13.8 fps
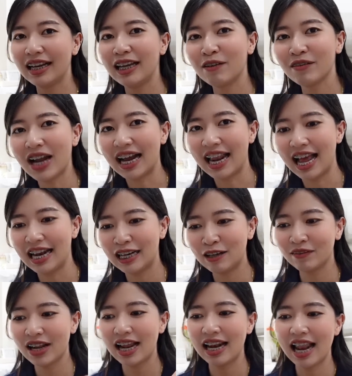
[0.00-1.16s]
เริ่มหนักแล้วเริ่
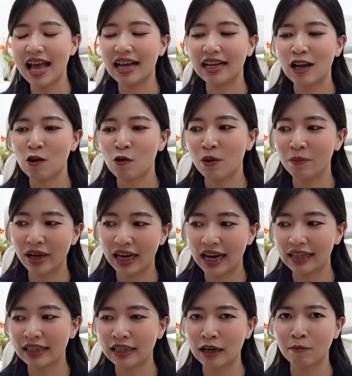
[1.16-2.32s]
มแน่นแล้วเราควรมีอะไร
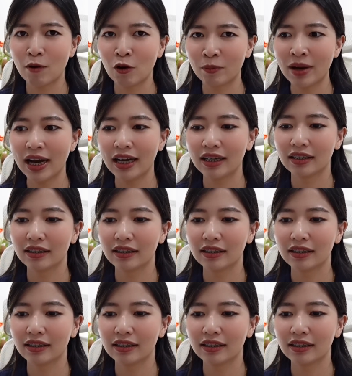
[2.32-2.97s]
ติดกระเป๋าปะ